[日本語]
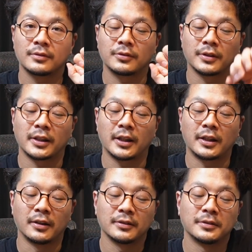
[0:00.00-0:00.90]
これか
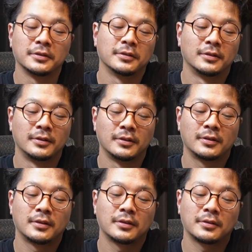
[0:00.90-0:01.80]
ら
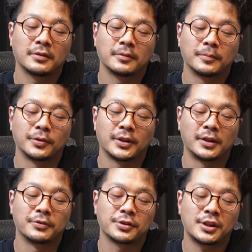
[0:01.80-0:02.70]

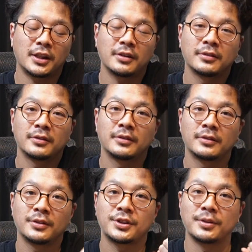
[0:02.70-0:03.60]
ボタンを押して
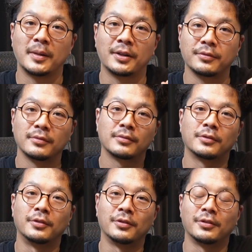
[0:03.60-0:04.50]
閉まる
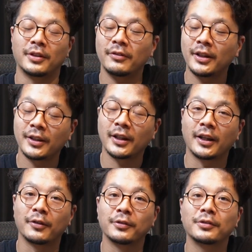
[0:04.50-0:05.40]
これは
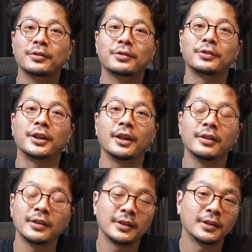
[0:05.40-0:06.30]
ね本当に
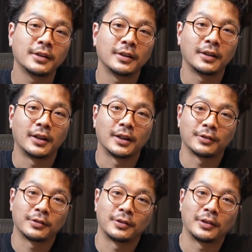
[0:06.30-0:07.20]
あ
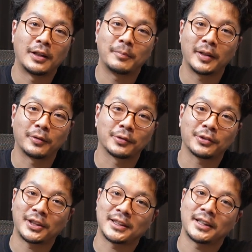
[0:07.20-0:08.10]
のあんまり
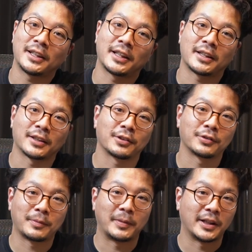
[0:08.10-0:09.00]
音出せない環
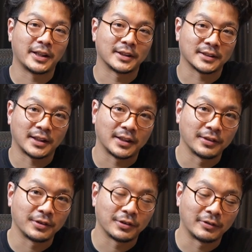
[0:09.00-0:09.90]
境でペリカン使っ
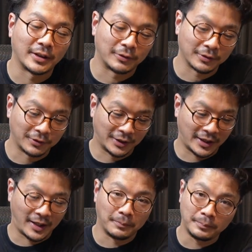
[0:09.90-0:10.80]
てる人は本当にね